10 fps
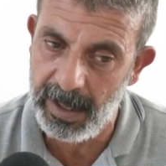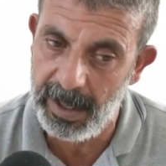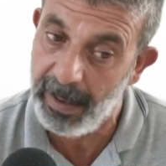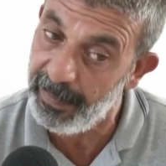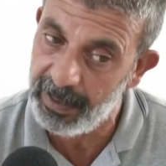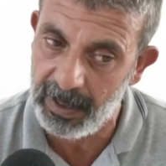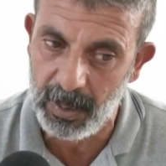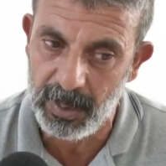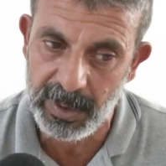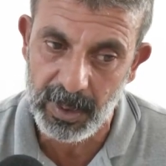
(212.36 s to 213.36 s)
عرفت
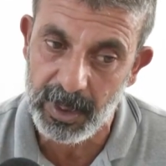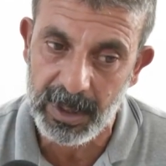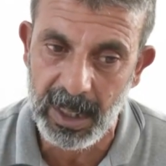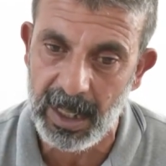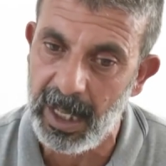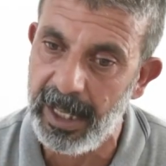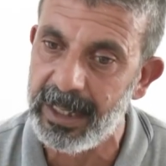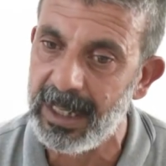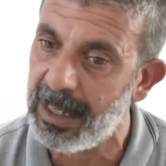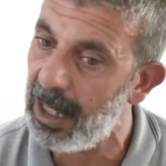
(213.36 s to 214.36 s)
انه زوجتي رايحة
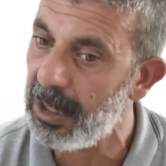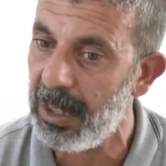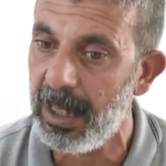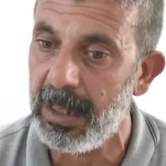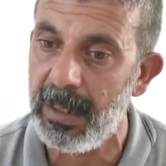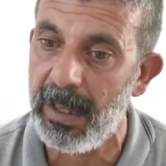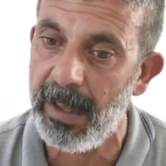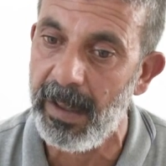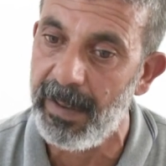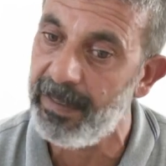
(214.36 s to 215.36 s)
تستشهد
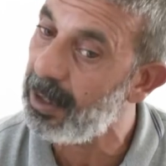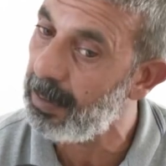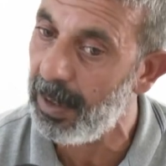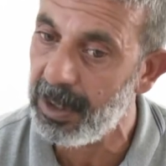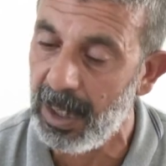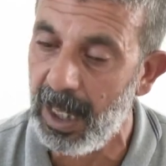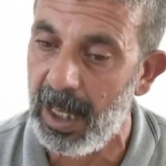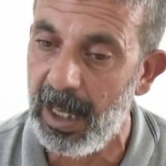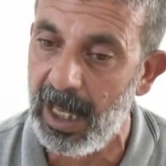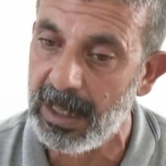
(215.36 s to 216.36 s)
فيش آه،
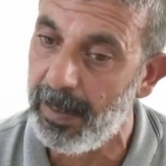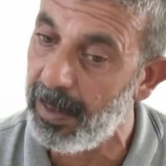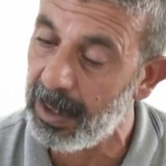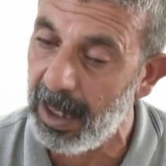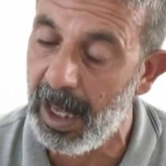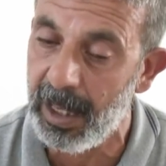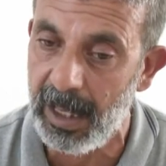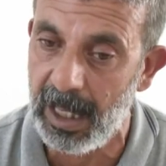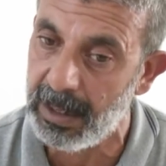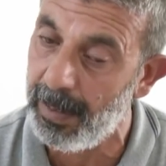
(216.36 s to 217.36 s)
مجال حسب الاطلاق
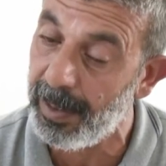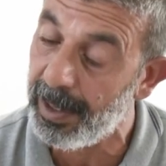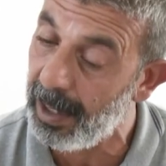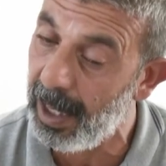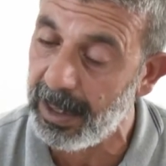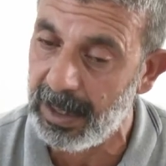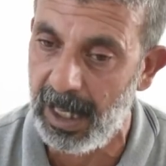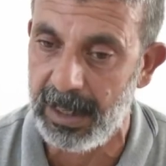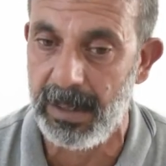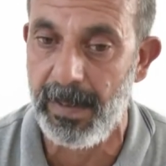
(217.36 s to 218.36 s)
حسب الراس
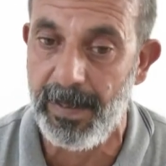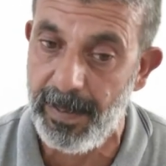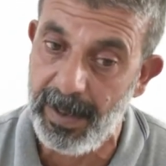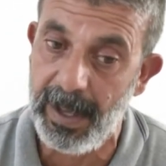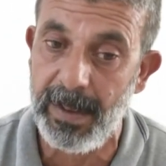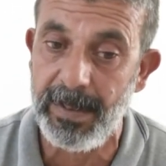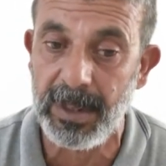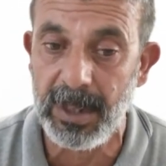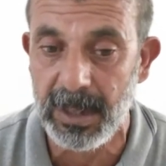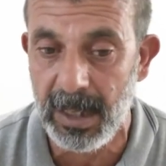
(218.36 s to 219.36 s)
حسب آه،
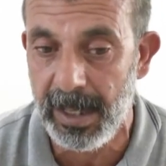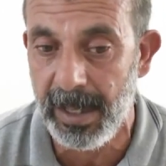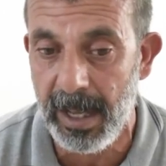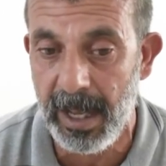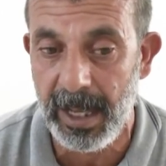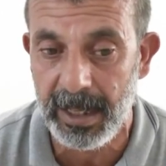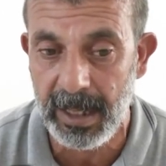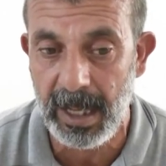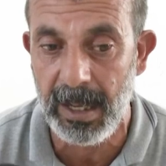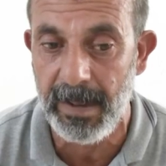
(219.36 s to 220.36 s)
بديش انا
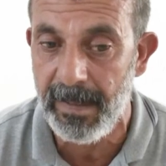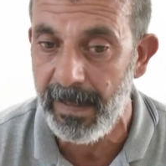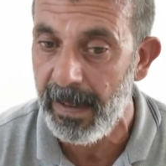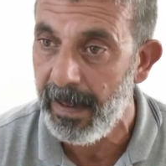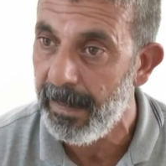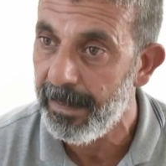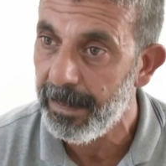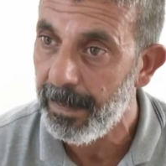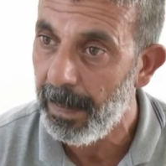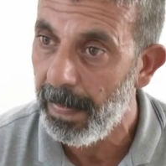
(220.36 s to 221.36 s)
احكي عن شفتها
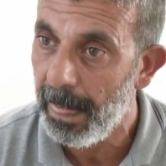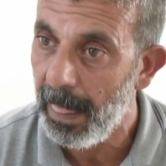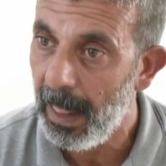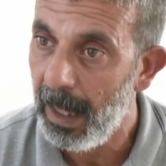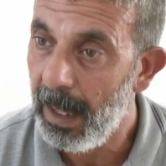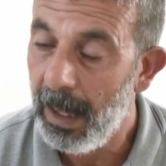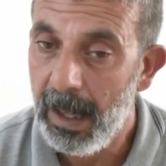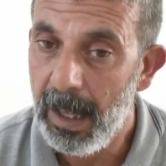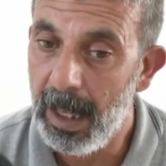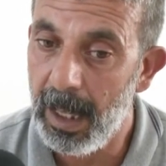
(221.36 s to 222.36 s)
فاقد الوعي؟
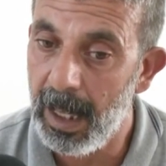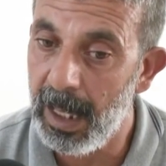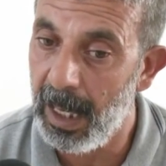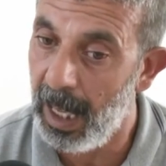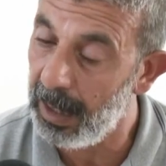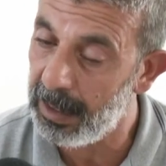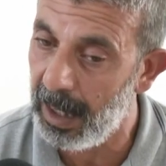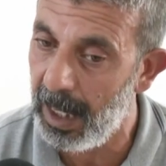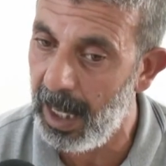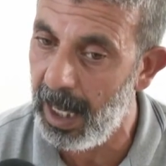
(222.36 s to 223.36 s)
آه، حتى
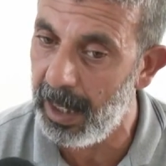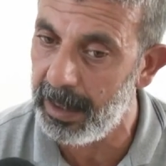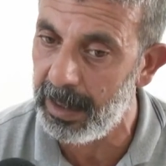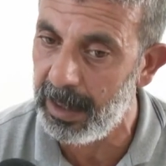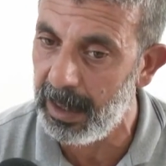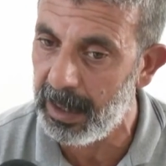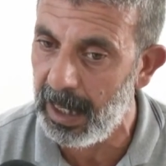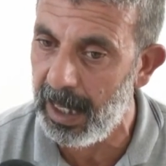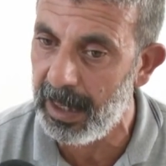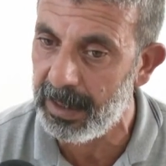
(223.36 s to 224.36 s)
الآن هي إيه،
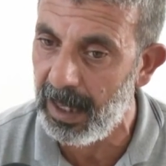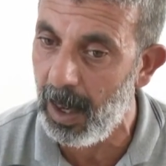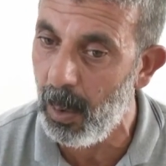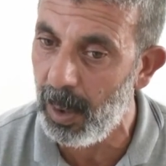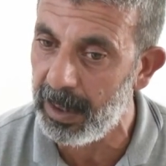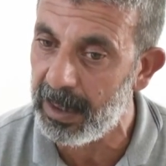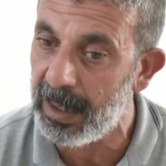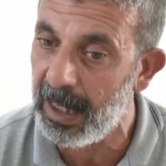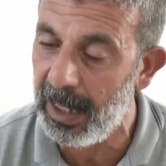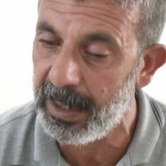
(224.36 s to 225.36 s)
كانت أول
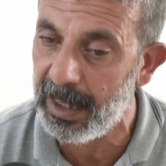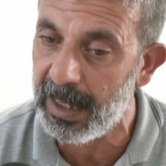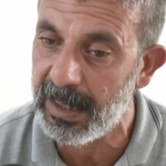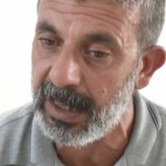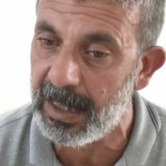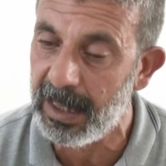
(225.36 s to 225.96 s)
يعني قصة